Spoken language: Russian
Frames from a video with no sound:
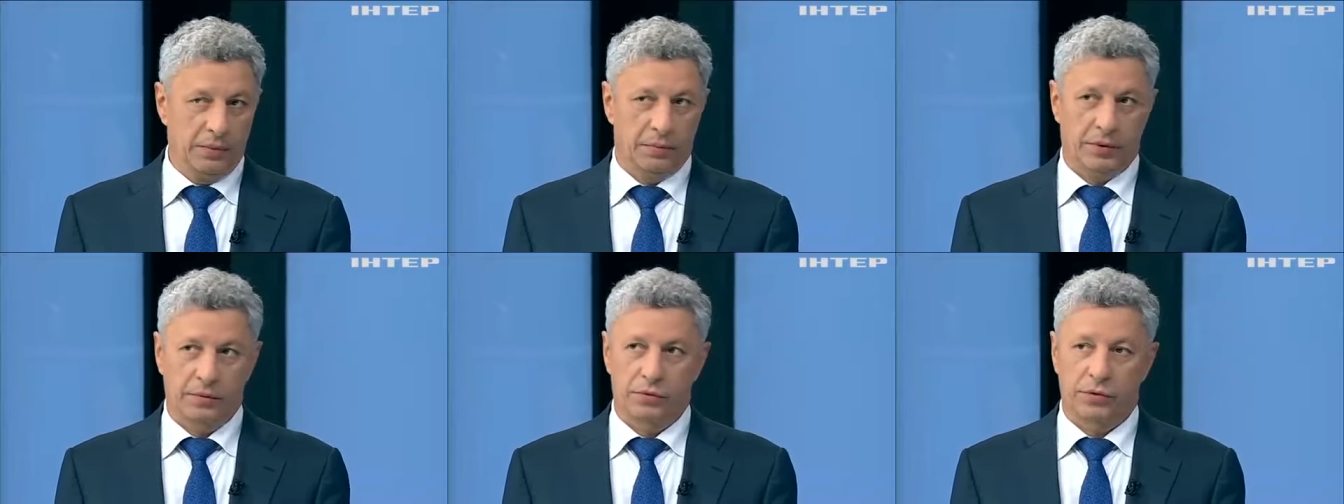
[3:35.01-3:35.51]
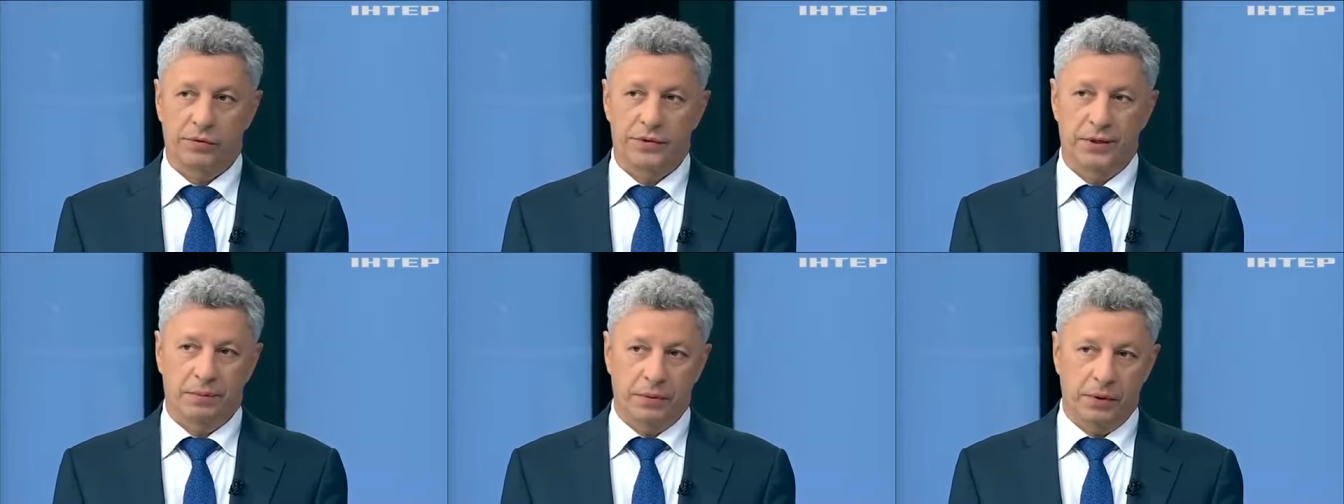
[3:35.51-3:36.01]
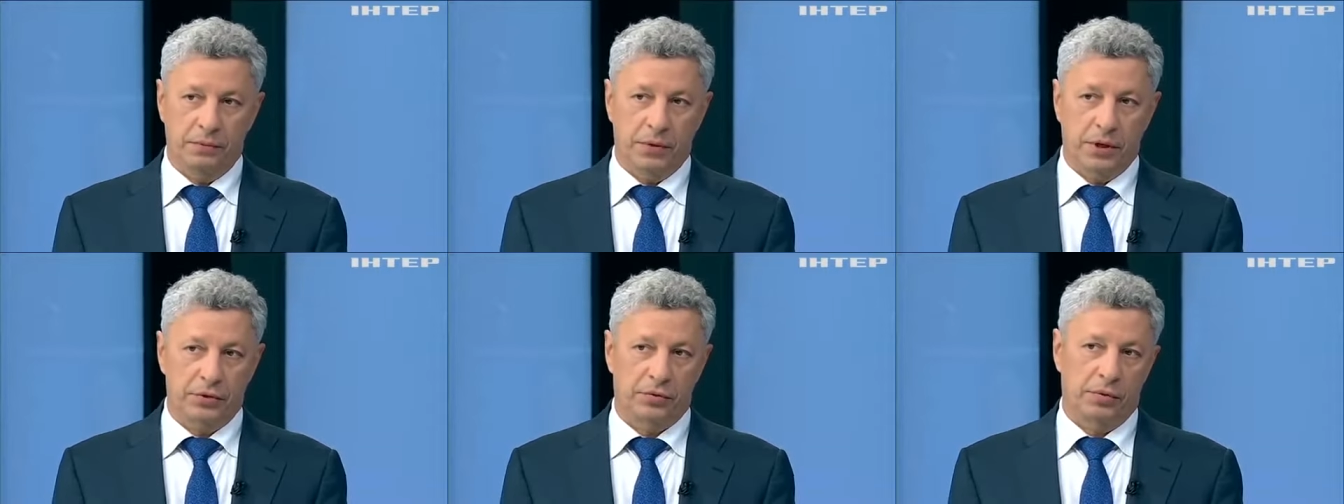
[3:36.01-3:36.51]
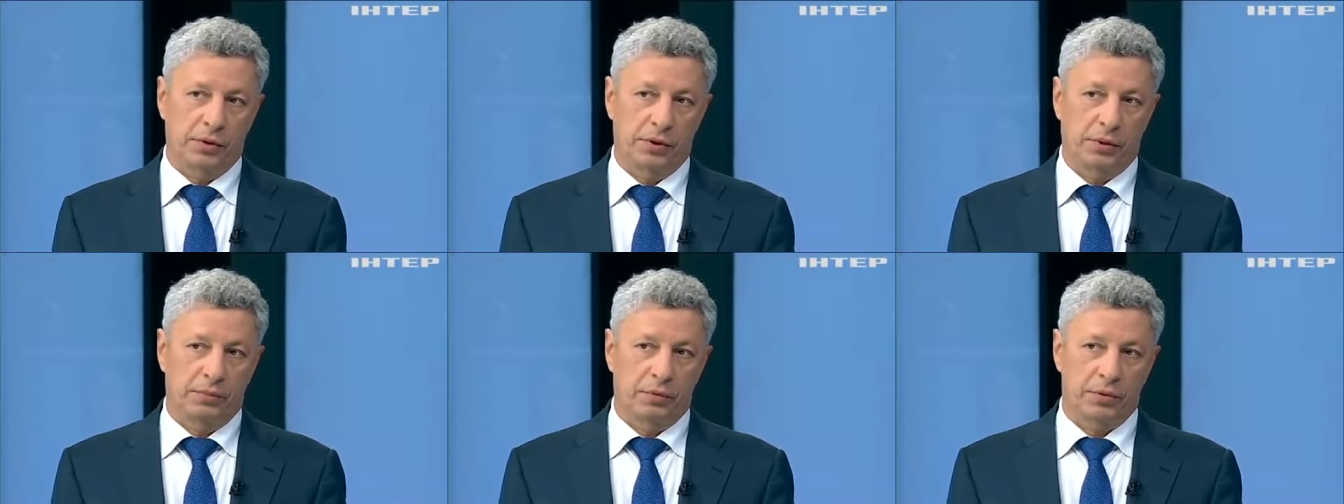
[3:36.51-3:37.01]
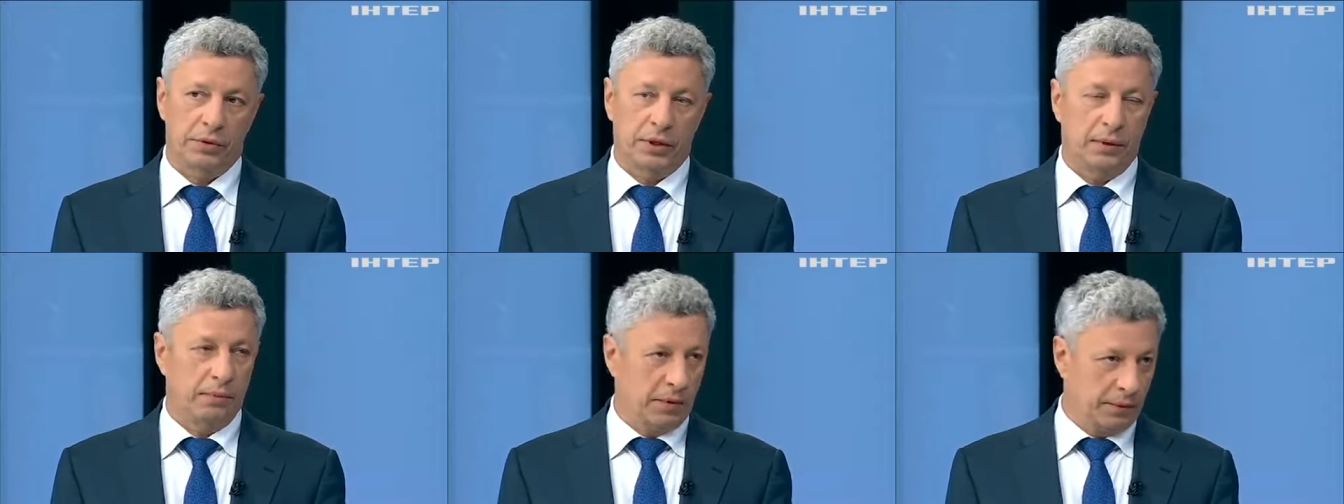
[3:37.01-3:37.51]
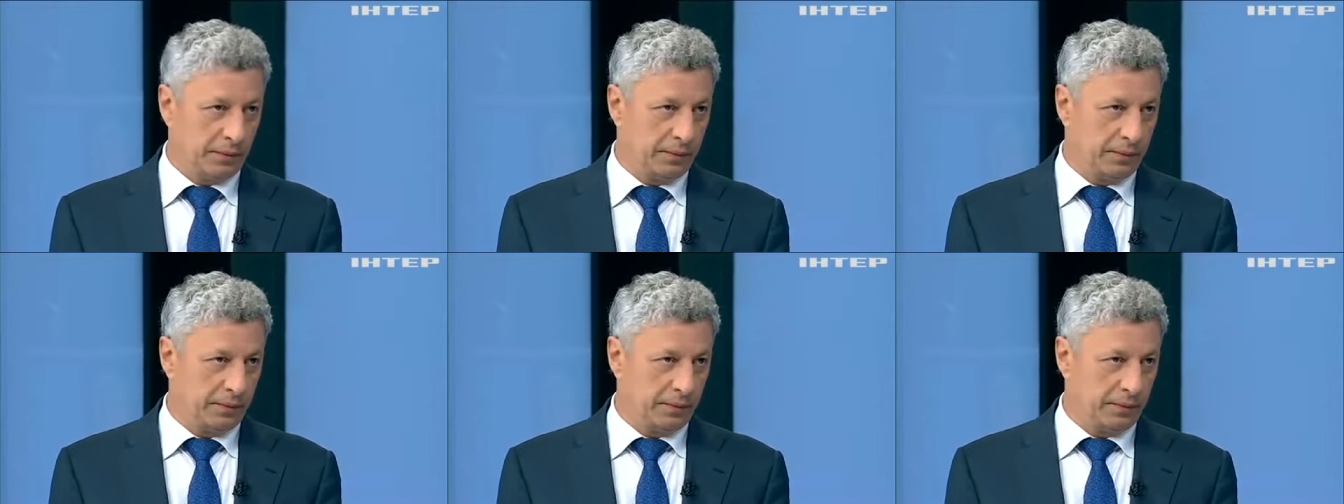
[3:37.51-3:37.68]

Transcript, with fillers: Потому что все понимают, что это просто обман.